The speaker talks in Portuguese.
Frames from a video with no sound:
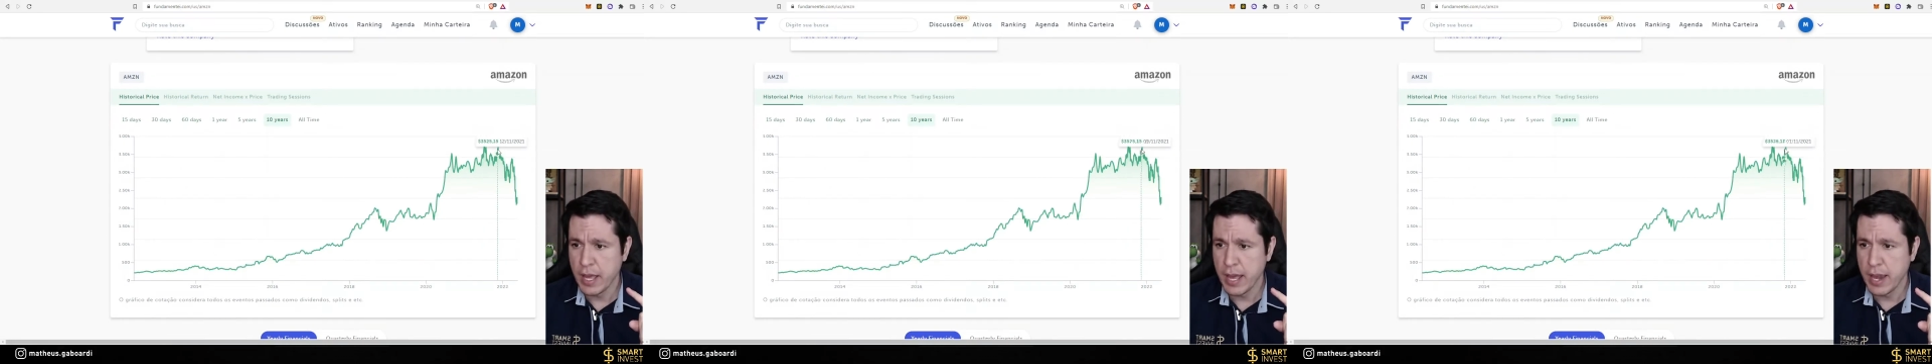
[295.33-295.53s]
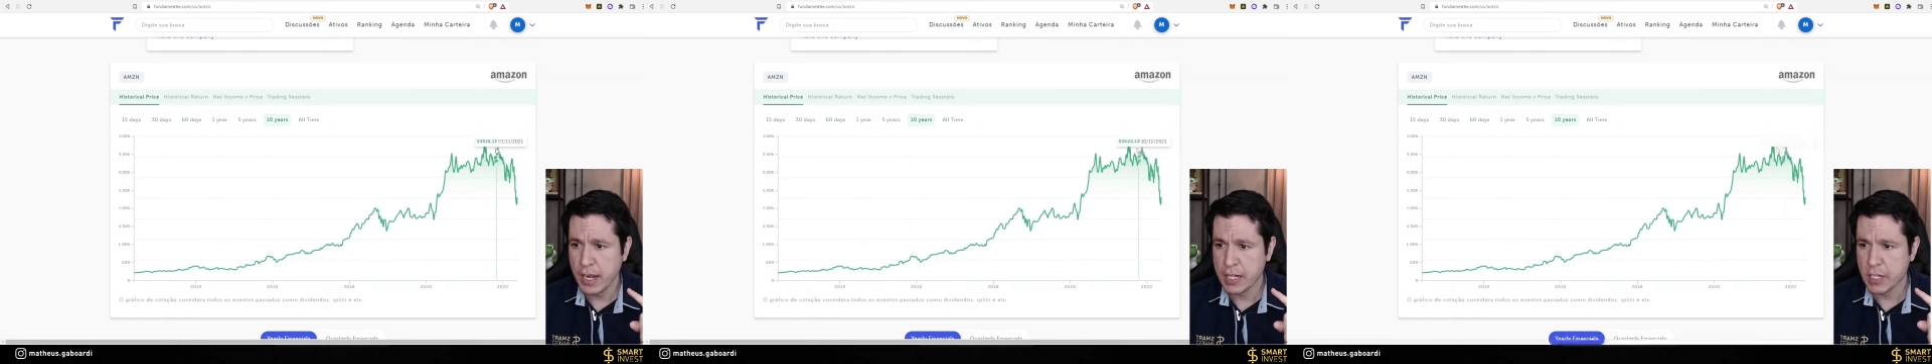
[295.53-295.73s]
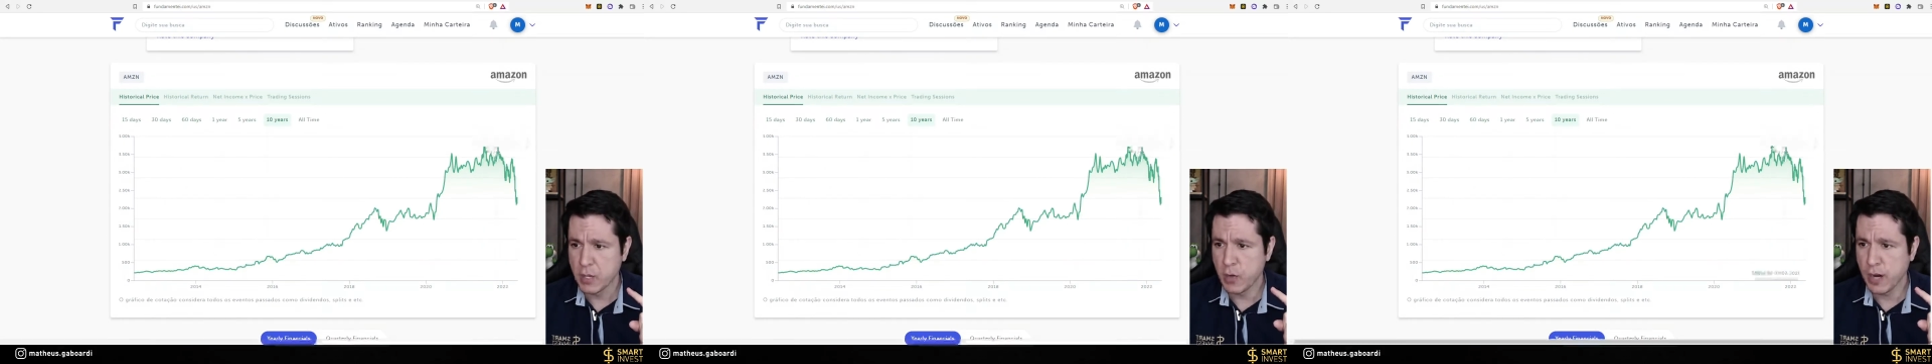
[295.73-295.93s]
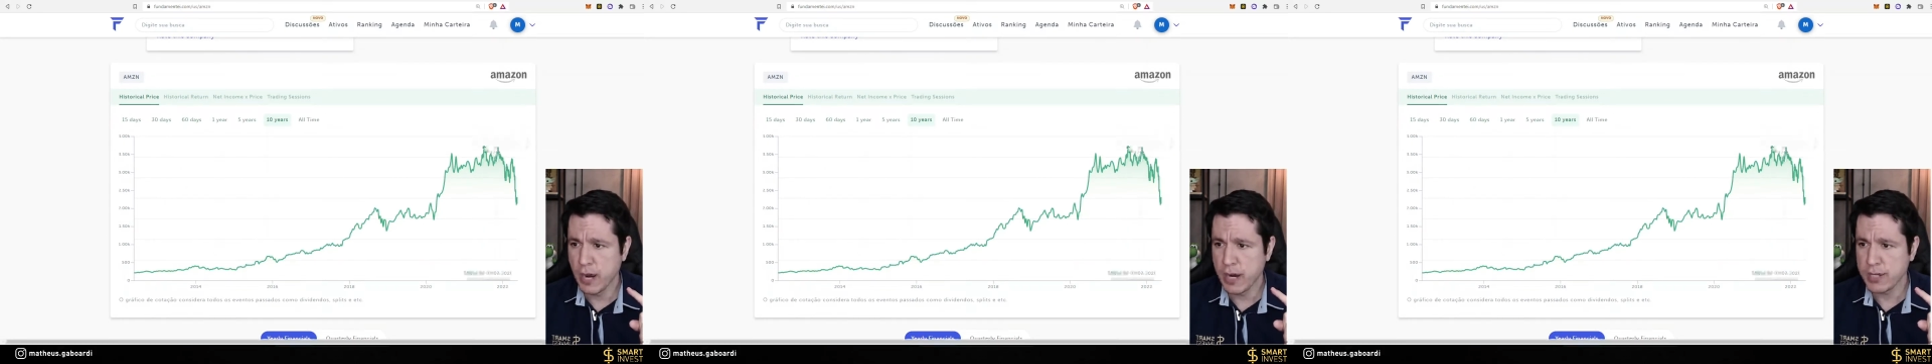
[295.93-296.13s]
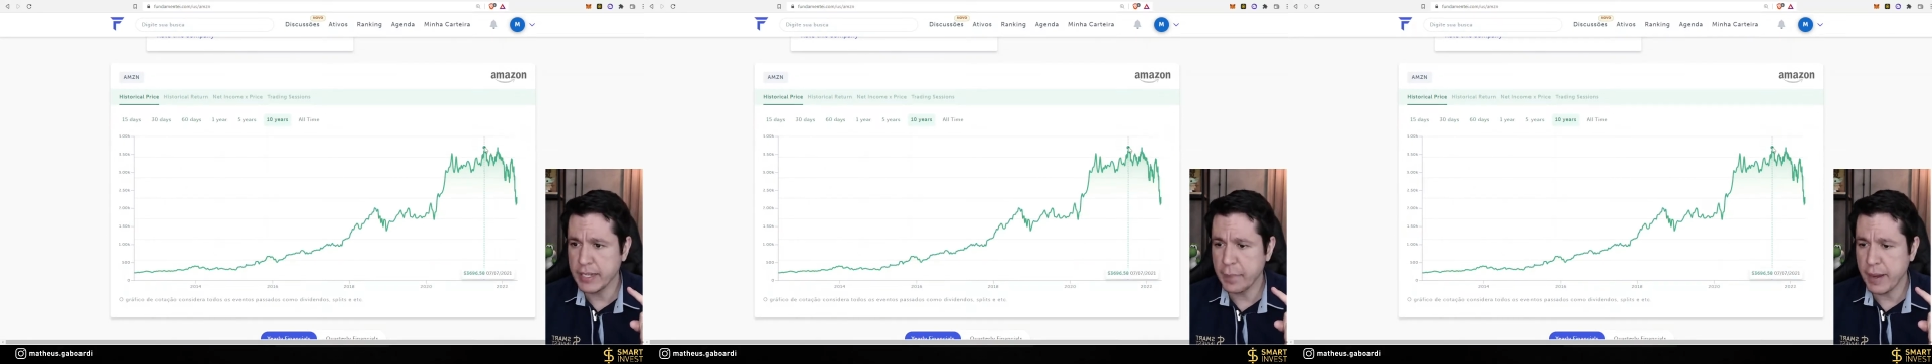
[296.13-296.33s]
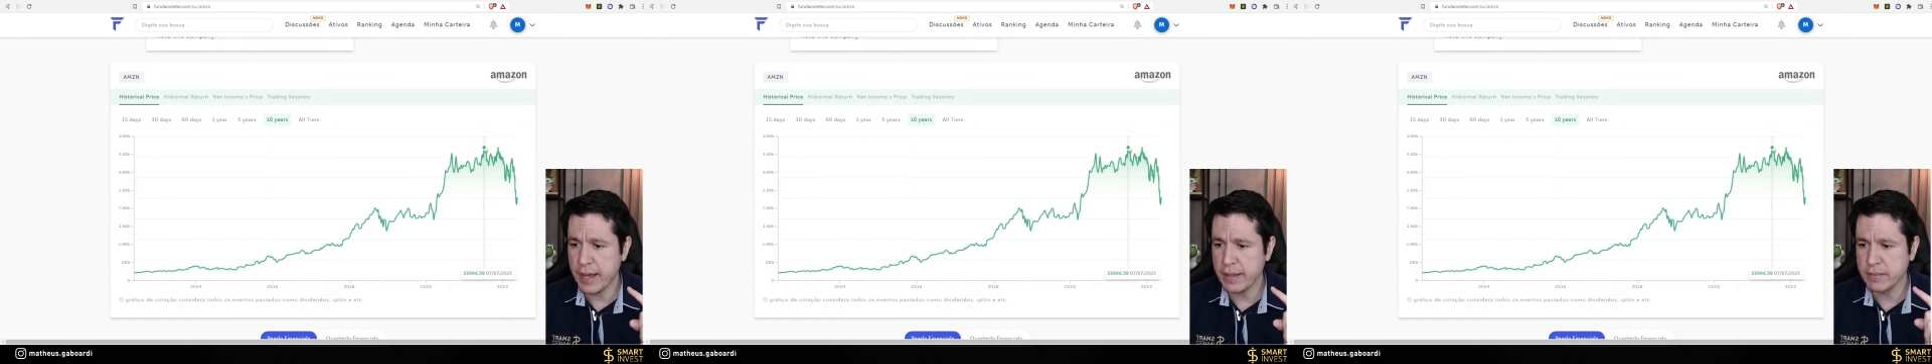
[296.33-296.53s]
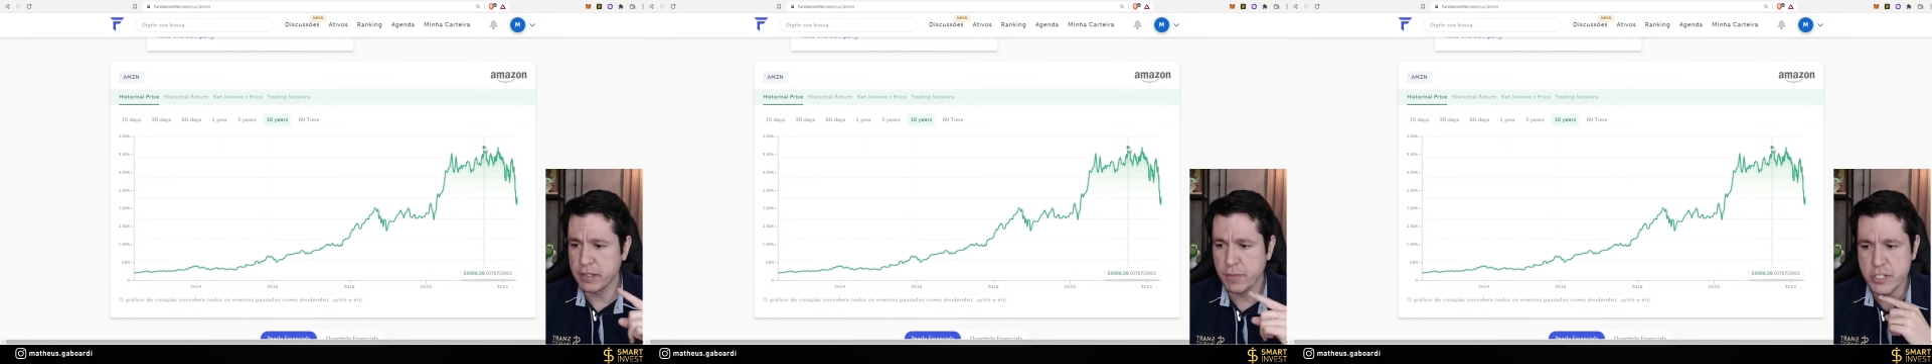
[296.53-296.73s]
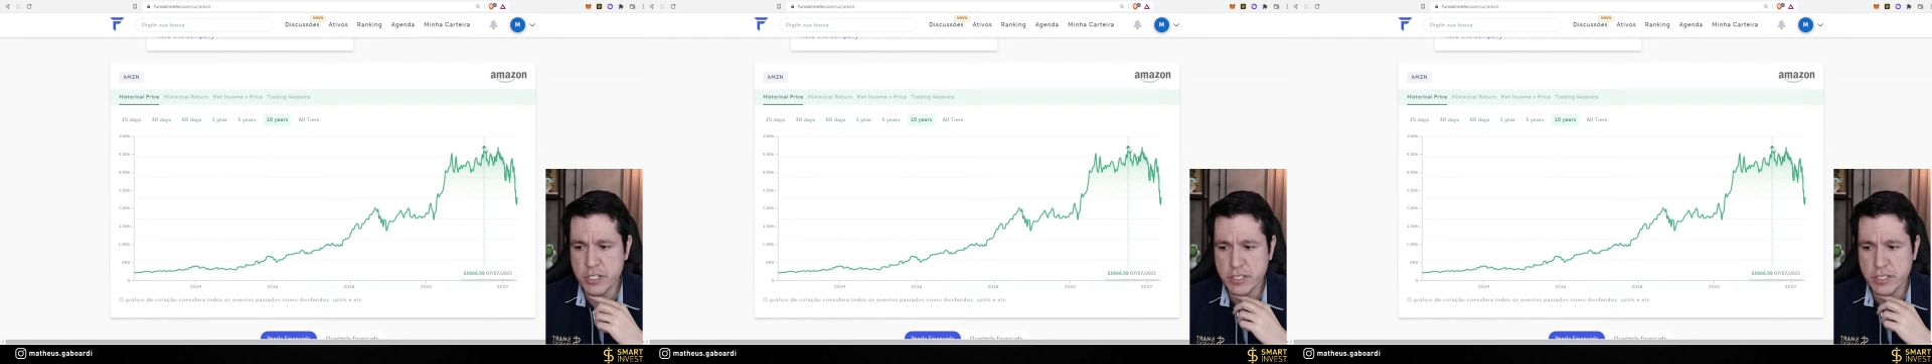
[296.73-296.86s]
ela chegou a cair da máxima de